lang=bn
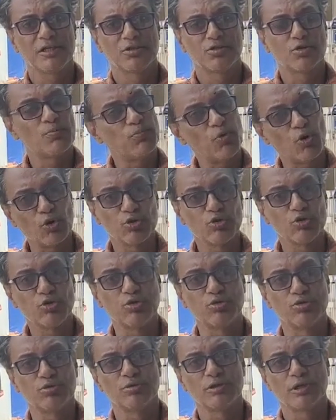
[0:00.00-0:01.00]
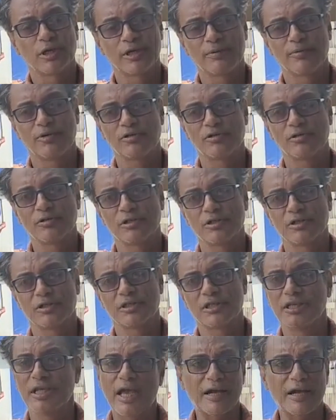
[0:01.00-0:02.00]
তো বন্ধু এবং
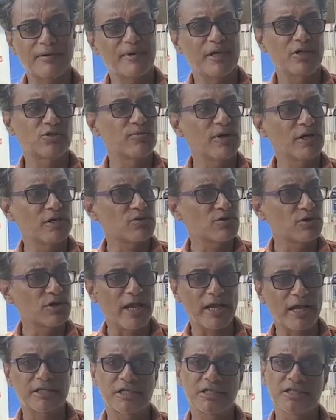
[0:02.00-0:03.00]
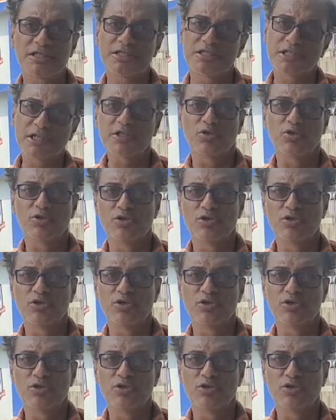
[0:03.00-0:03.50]
দিনে একবার দুবার করে একসাথে যেত